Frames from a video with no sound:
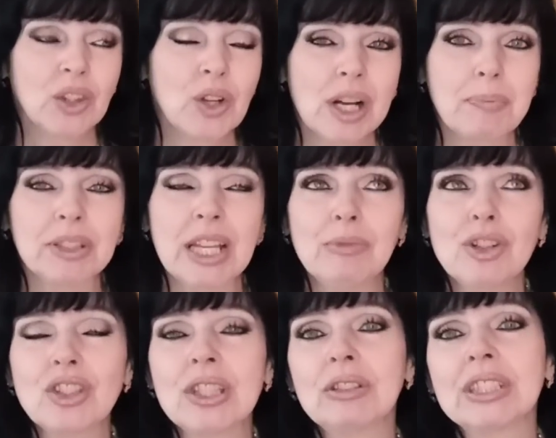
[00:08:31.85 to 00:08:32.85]
только
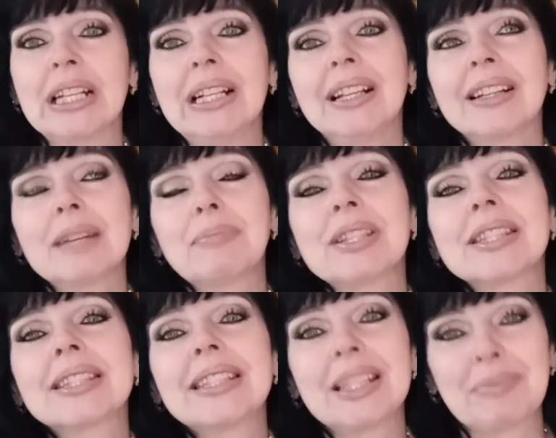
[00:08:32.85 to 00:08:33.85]
потому, что вот как бы
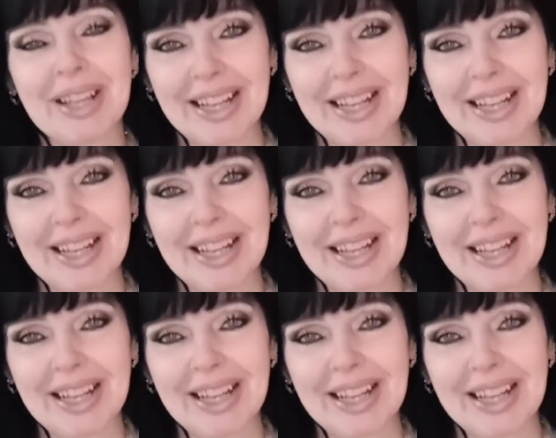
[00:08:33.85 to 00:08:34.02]
сына